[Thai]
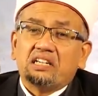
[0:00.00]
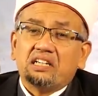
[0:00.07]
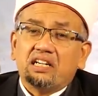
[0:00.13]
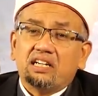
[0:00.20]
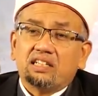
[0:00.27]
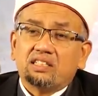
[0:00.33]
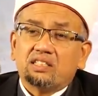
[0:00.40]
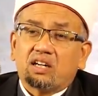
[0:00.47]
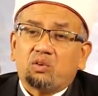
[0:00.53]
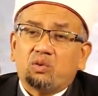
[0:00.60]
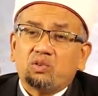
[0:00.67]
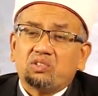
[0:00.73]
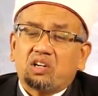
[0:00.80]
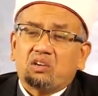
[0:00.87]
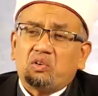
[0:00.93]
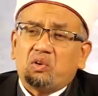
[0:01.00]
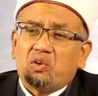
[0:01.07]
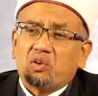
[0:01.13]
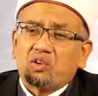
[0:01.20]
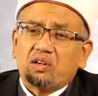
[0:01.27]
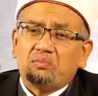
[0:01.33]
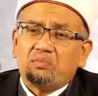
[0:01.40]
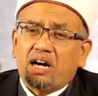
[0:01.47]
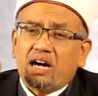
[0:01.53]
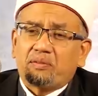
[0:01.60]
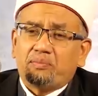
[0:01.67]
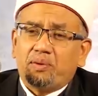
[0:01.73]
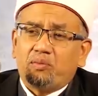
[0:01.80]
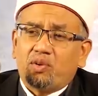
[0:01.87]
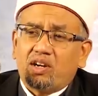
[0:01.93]
หนึ่งชักโครกลำบาก
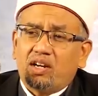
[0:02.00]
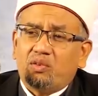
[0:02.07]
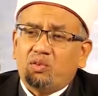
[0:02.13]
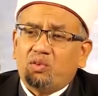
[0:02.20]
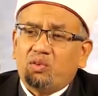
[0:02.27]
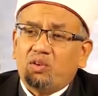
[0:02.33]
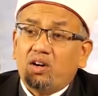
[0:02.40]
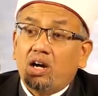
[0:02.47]
ไปหมดเลยโอ้